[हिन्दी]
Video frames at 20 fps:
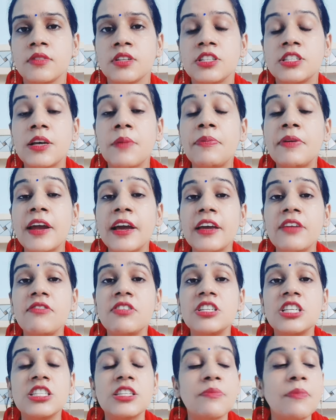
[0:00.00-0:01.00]
सपना की
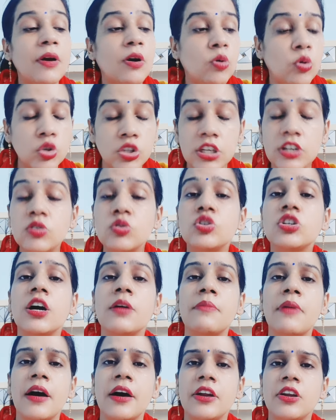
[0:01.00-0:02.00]
वजह से मैं खुद कुछ
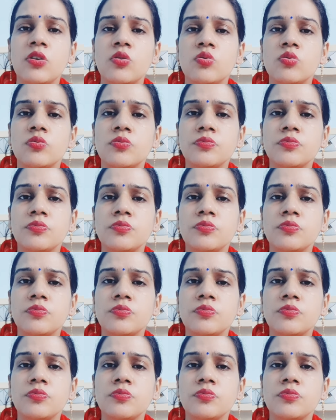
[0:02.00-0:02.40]
कमा रही हूँ